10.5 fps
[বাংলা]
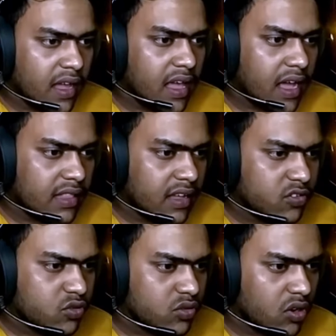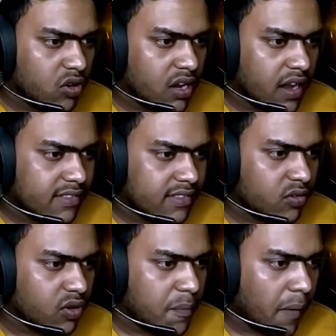এখান থেকে সুন্দর করে
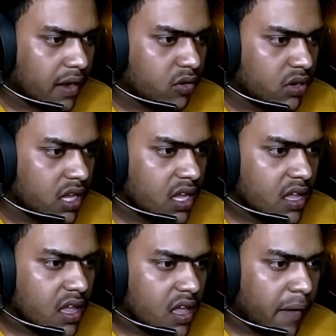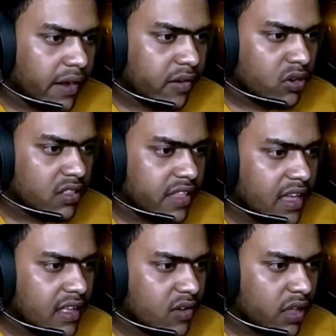রাস্তাগুলোকে পার করি পার করে দেখি
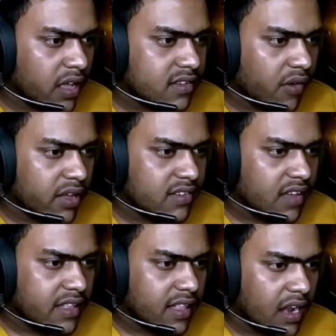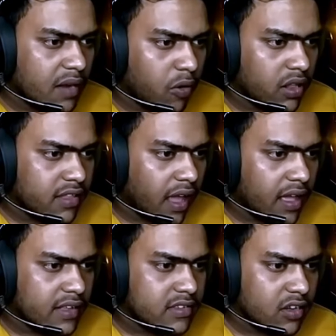কোথায় যাওয়া যায় তারপরে যা
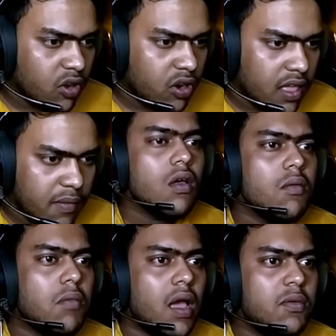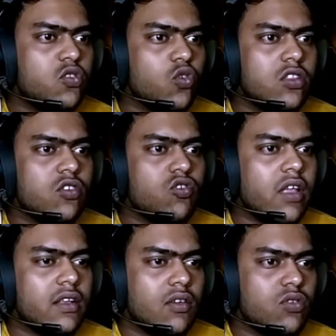ইচ্ছা করা যাবে ভাই আমি চলতে চলতে
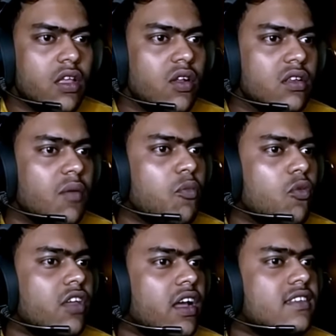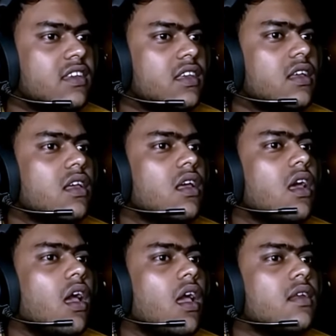একটা কোথায় যেন একটা পৌঁছে গেছি
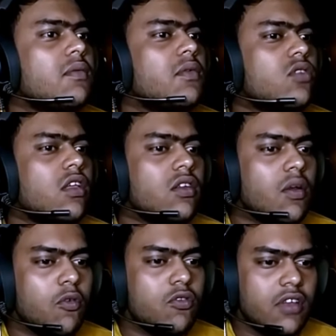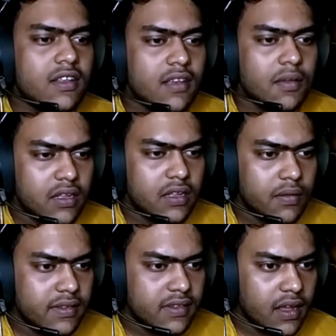এটা আমি কোথায় যেন একটা পৌঁছে গেছি আমি দেখতে
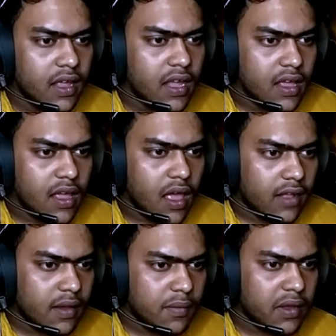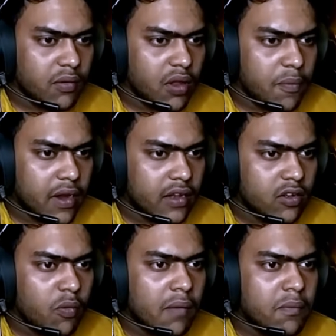পাচ্ছি এখানে আচ্ছা আমি একটা মানে পেট্রোল
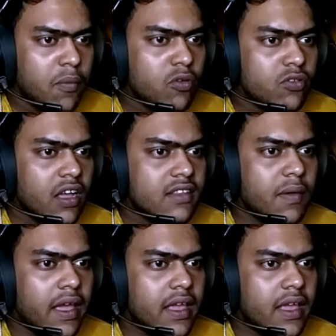পাম্পে পৌঁছে গেছি ভাই